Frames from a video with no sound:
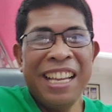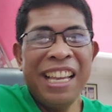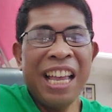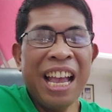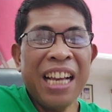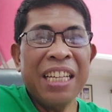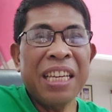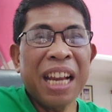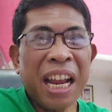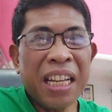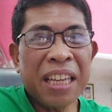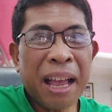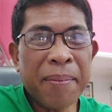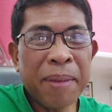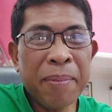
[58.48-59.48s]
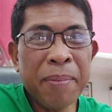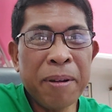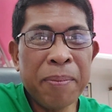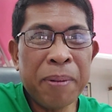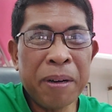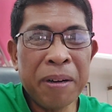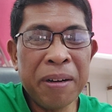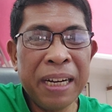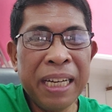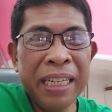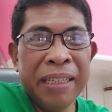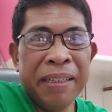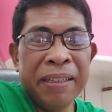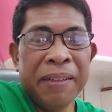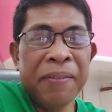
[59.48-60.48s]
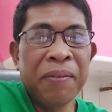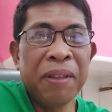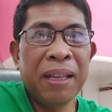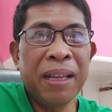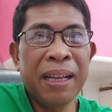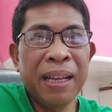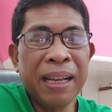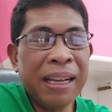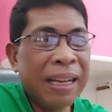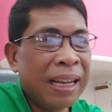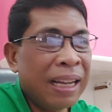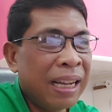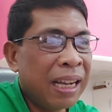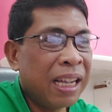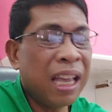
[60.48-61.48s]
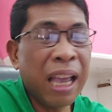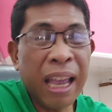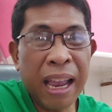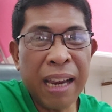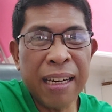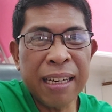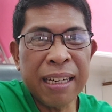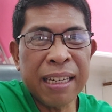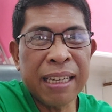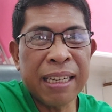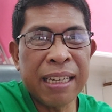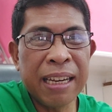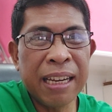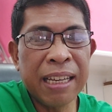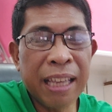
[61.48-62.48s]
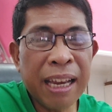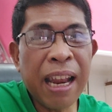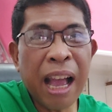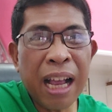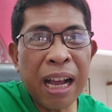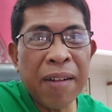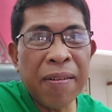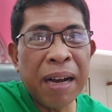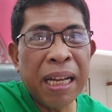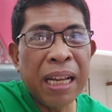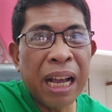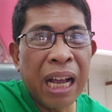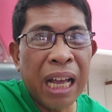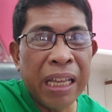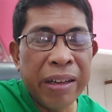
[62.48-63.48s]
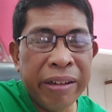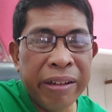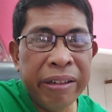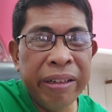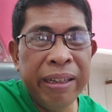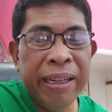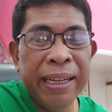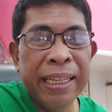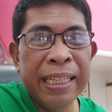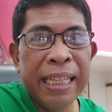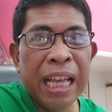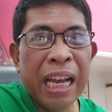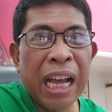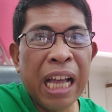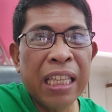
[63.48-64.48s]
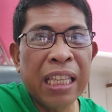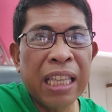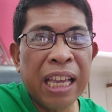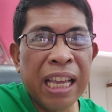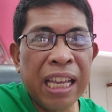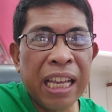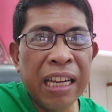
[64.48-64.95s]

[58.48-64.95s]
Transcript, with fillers: Yang sinasabi mo po, ano, uh, kicks, ginagawa na ngayon ng ating,